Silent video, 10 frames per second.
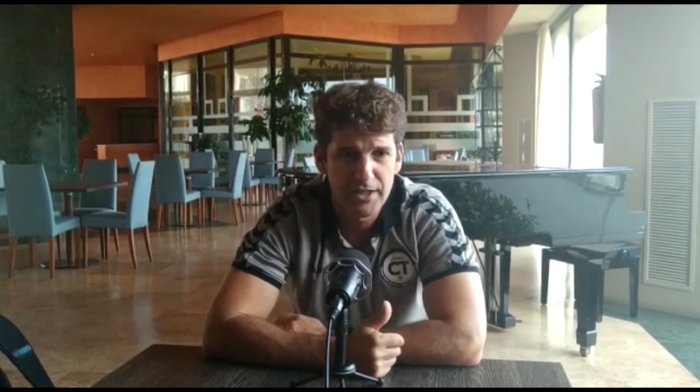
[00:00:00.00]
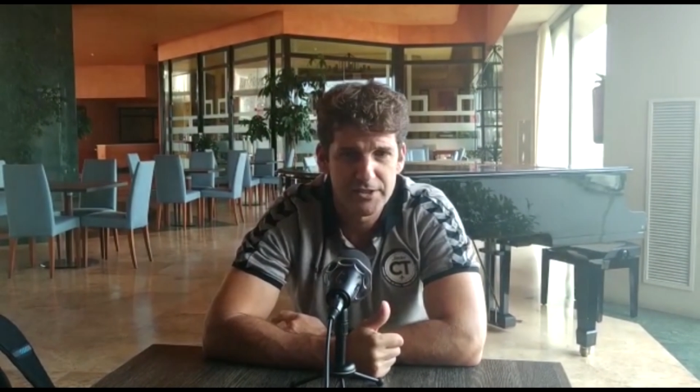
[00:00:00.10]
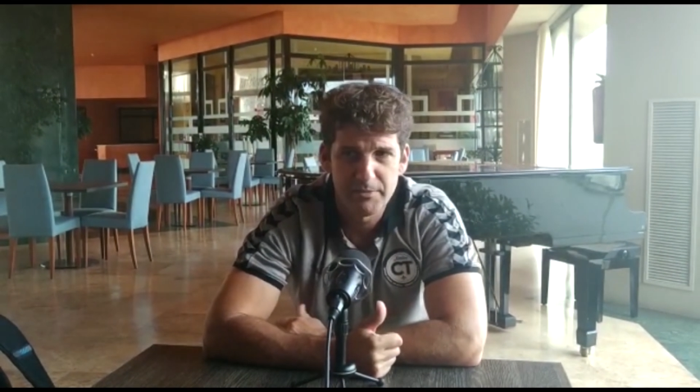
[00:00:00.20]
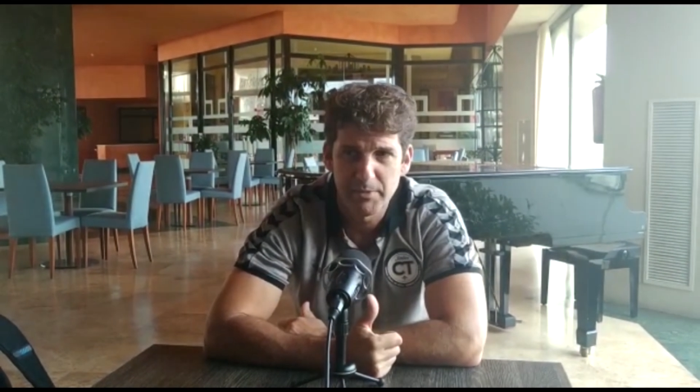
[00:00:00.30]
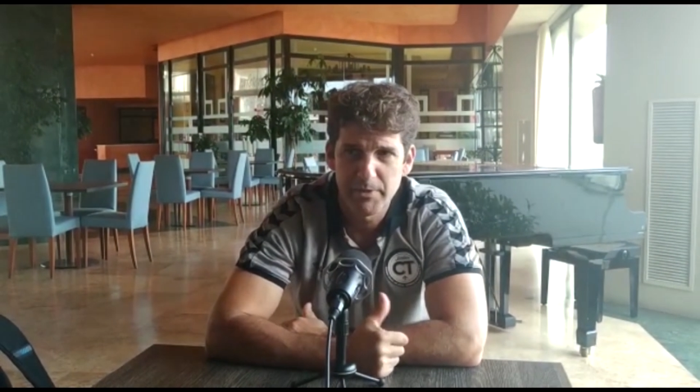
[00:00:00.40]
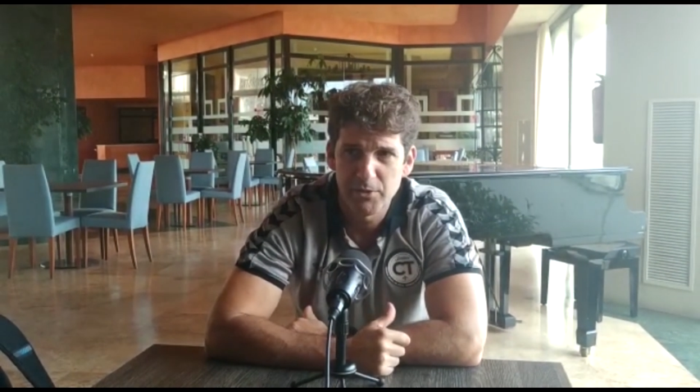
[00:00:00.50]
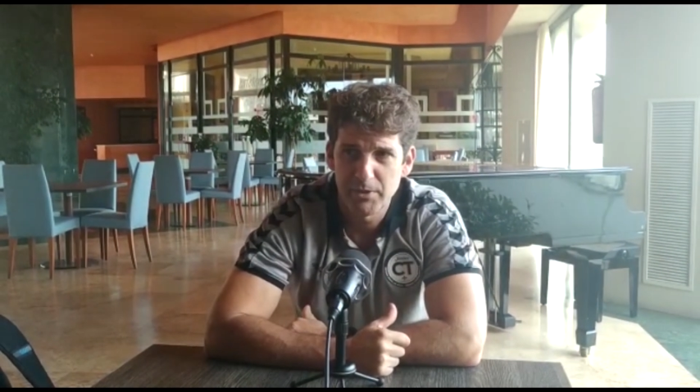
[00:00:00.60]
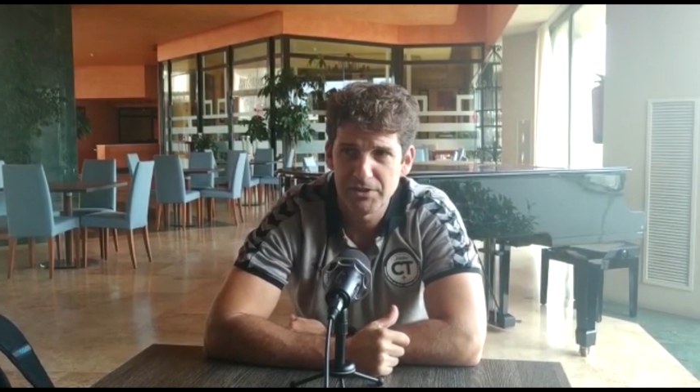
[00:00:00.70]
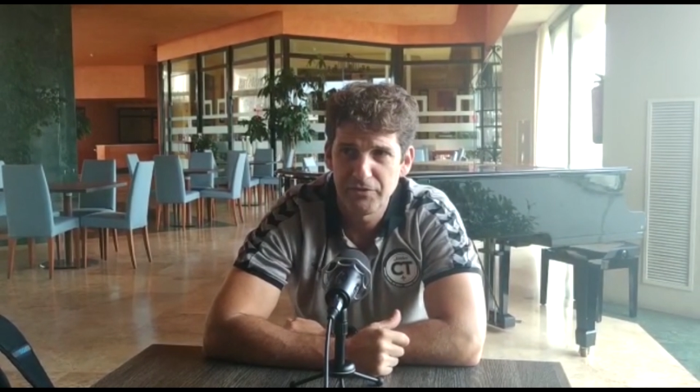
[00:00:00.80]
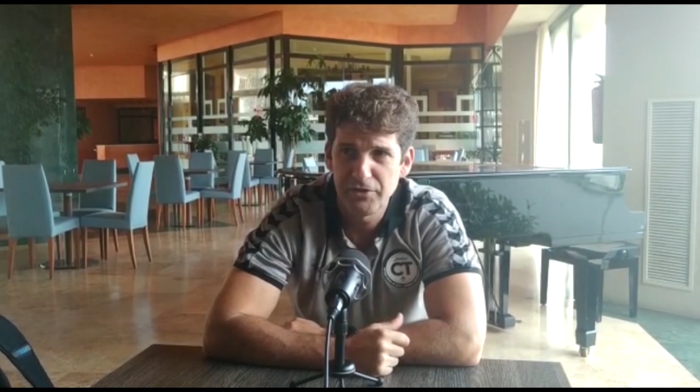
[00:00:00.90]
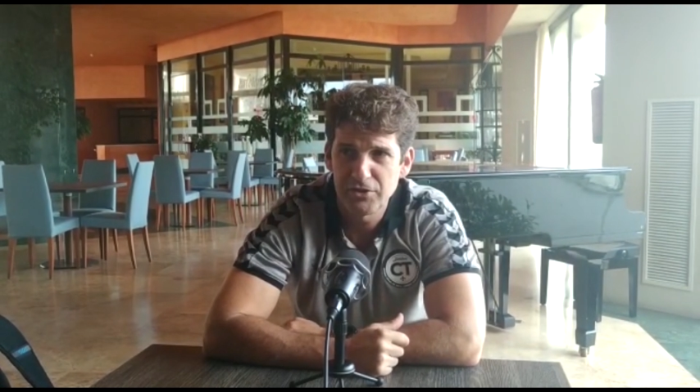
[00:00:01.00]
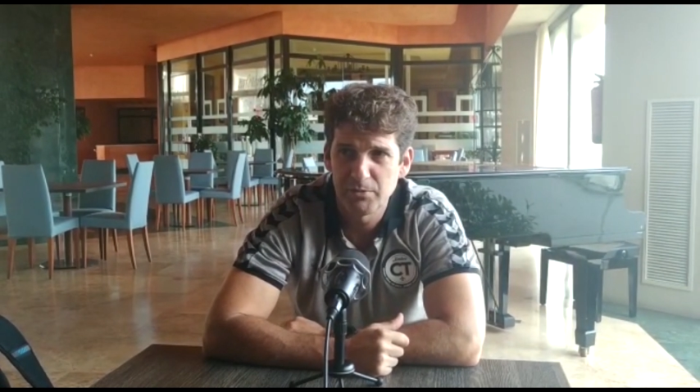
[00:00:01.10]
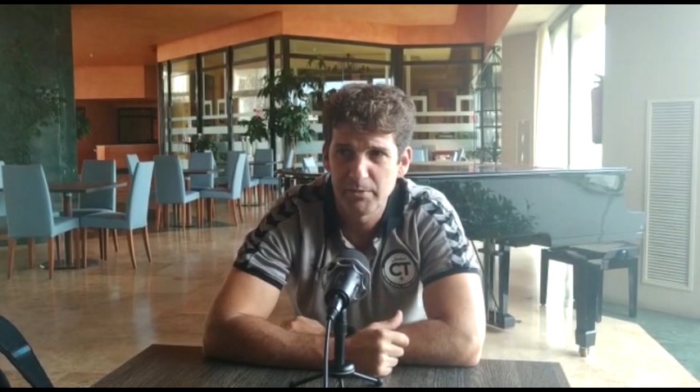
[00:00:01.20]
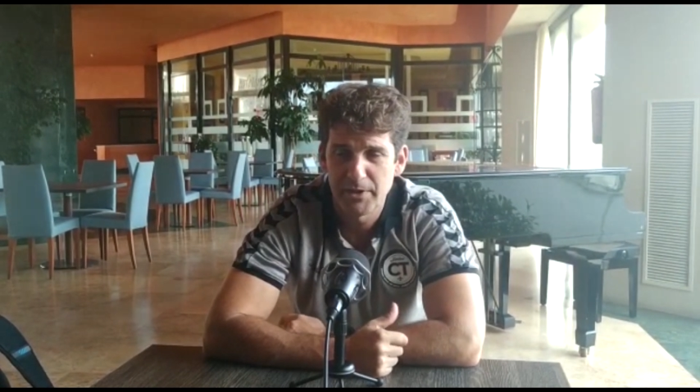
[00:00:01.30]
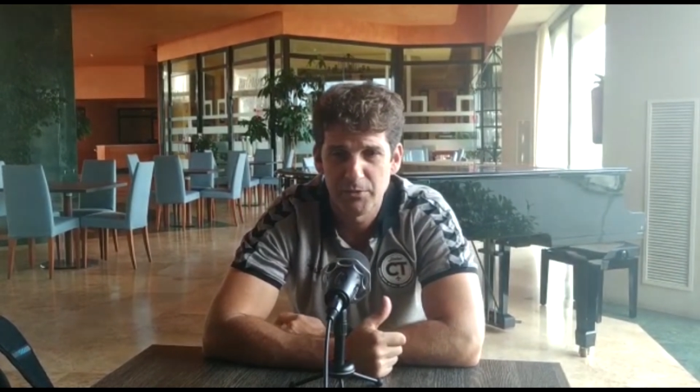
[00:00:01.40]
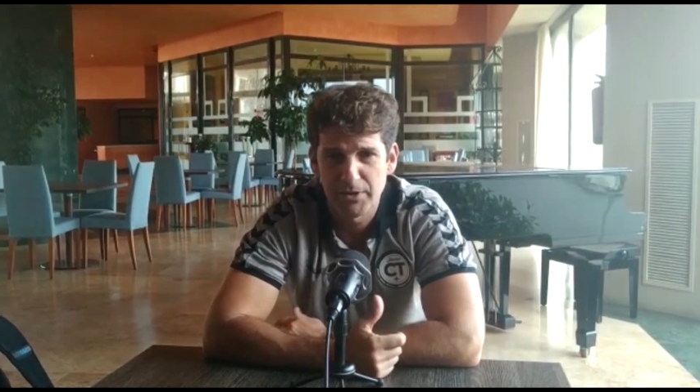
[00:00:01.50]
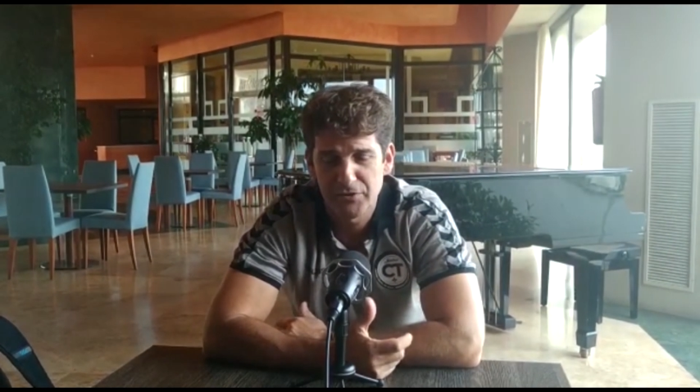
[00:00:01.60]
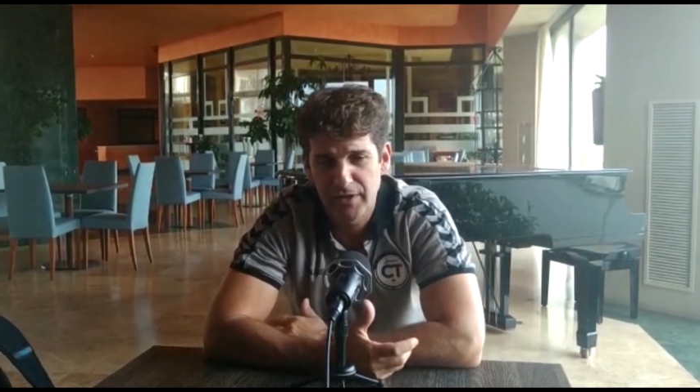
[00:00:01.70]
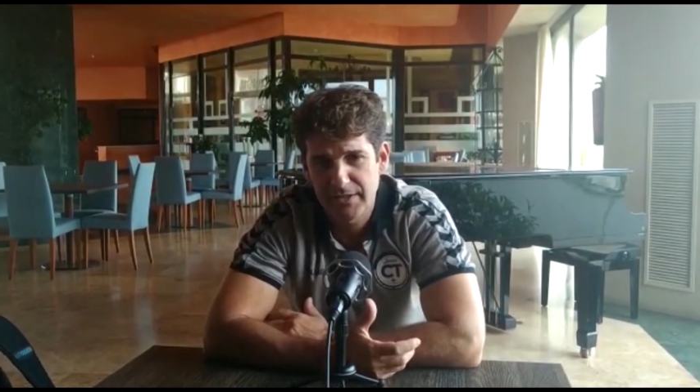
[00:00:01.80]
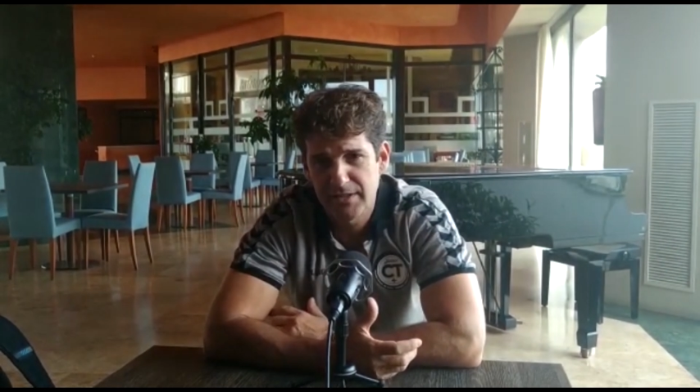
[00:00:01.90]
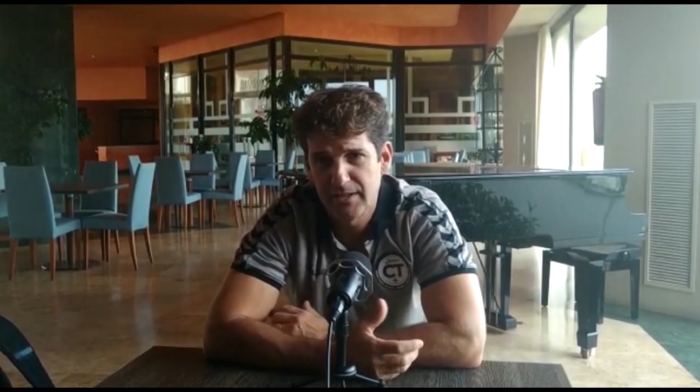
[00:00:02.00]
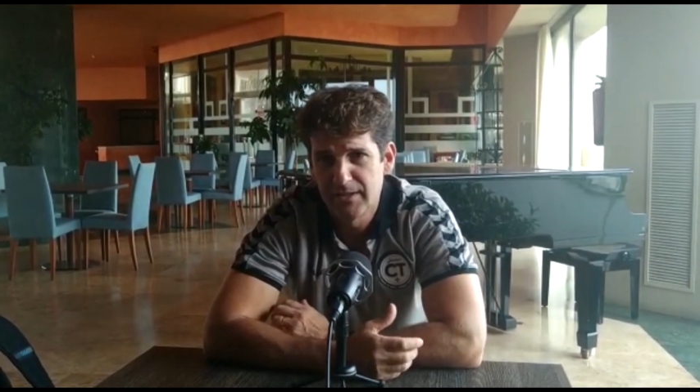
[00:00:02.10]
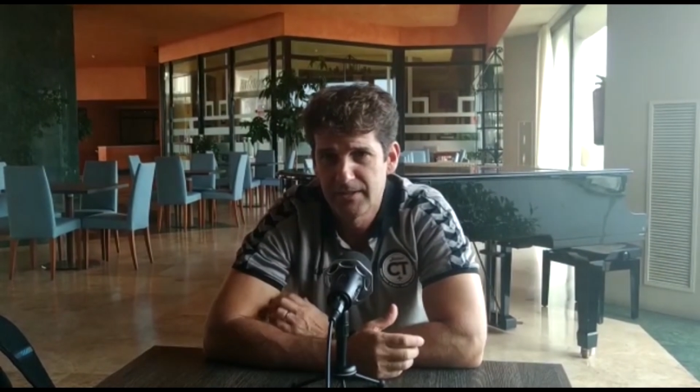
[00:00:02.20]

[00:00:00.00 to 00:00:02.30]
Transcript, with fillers: ser primero más difícil, primero más fácil,